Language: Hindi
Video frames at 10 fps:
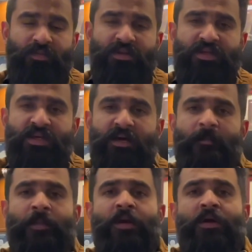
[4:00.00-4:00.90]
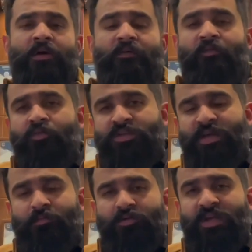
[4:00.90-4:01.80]
बनती है वो उनसे
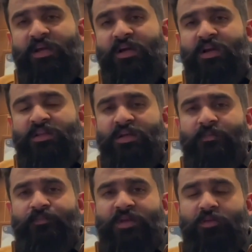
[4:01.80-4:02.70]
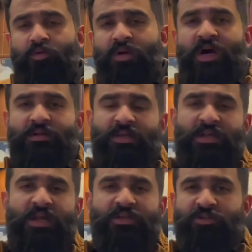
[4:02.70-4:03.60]
हम लोग तय कर लेते हैं कि दो लाख
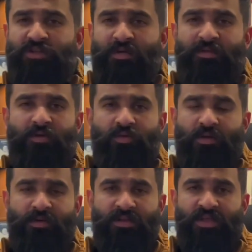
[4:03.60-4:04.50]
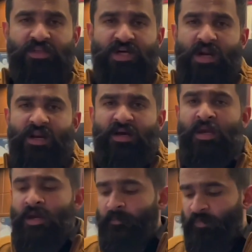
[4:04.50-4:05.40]
तीन लाख जितने भी उनके बनते हैं चार लाख
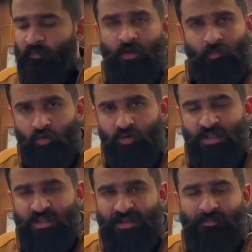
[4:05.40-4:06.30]
वो हम उनको देते हैं